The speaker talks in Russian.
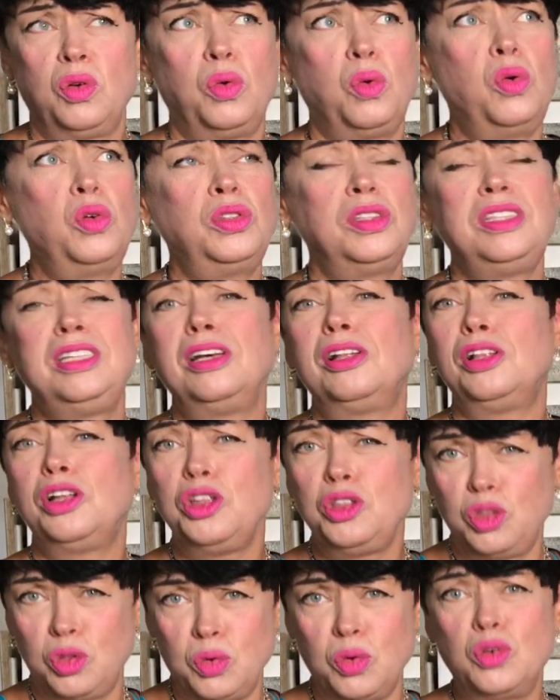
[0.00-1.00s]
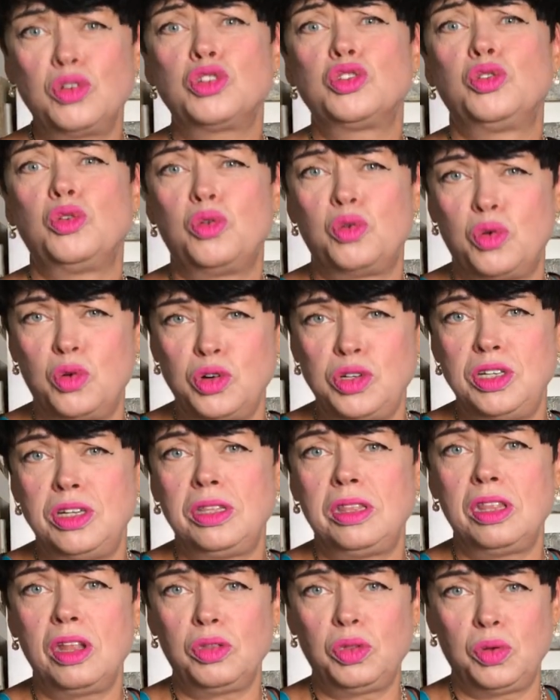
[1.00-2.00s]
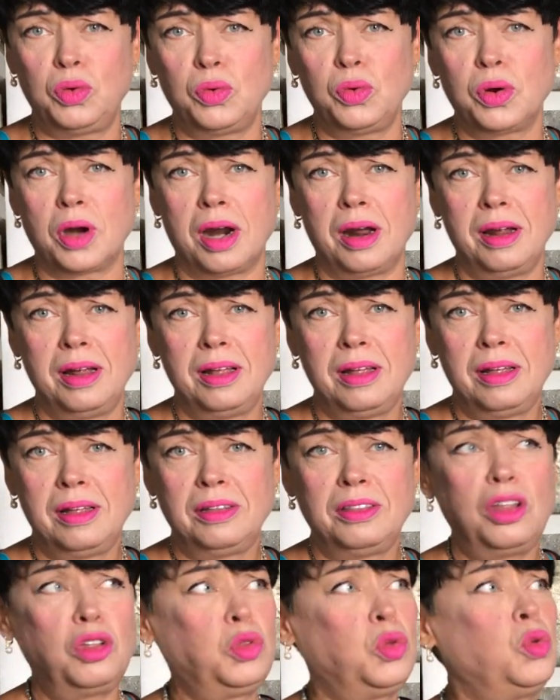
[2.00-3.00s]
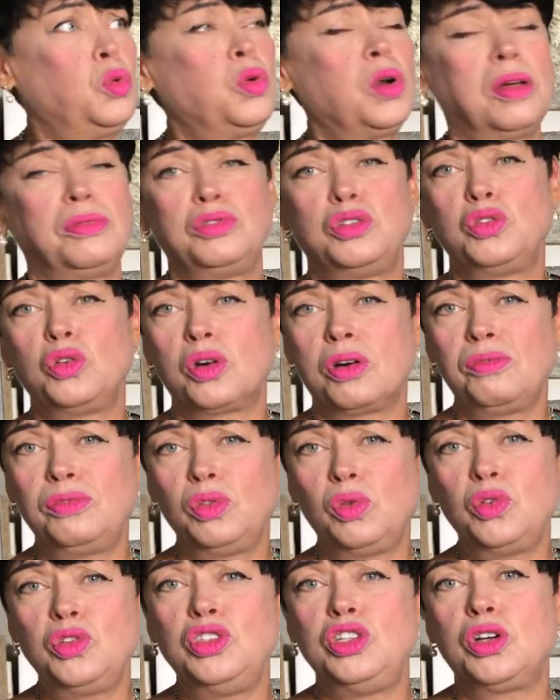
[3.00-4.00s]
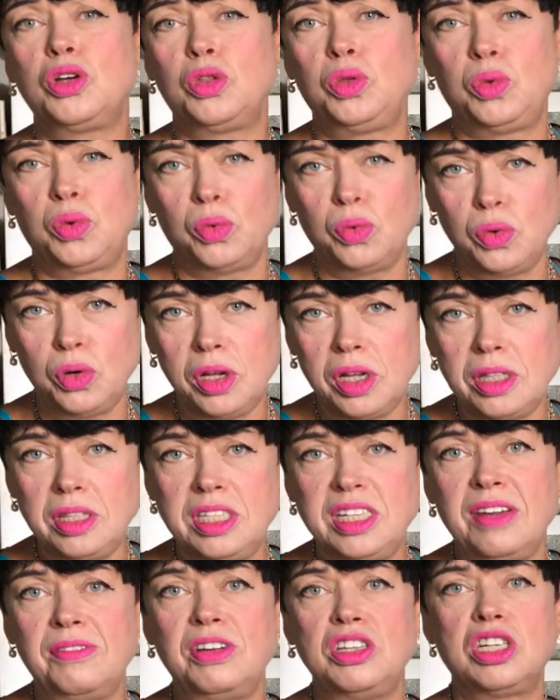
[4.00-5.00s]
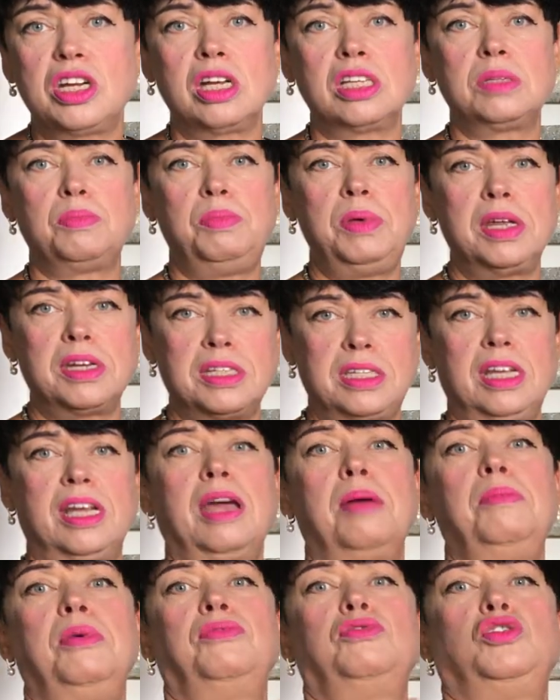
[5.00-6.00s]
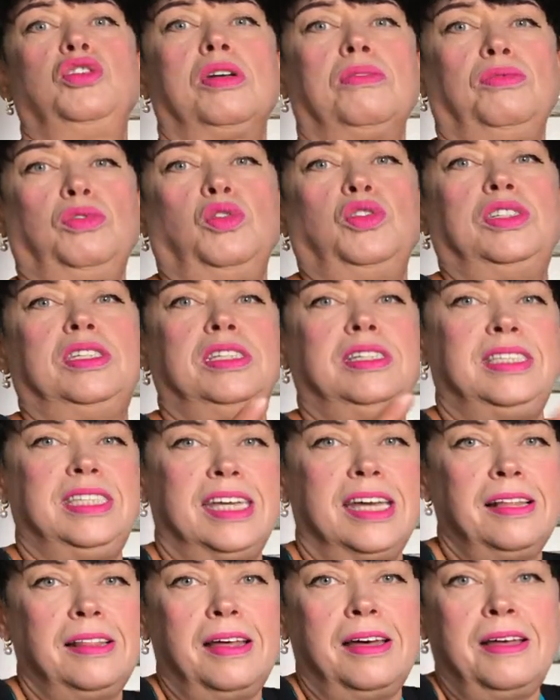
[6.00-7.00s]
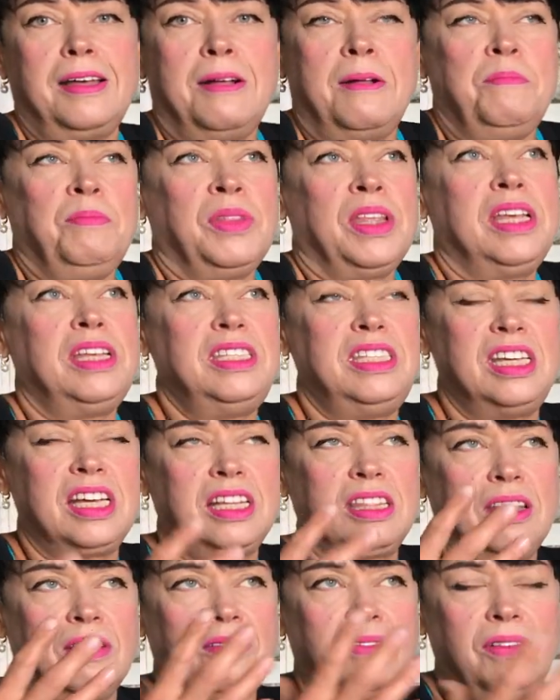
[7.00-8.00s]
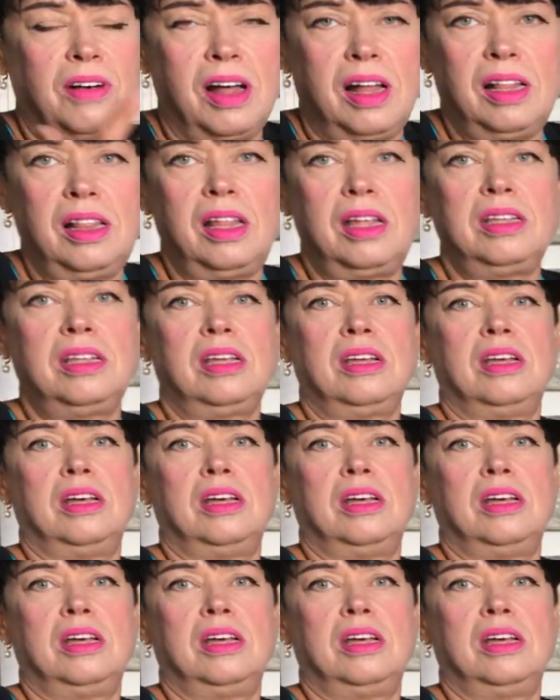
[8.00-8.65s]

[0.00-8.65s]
Он делает то, что хочет натура. Натура все равно диктует, девочка с персиками все равно сидела и диктовала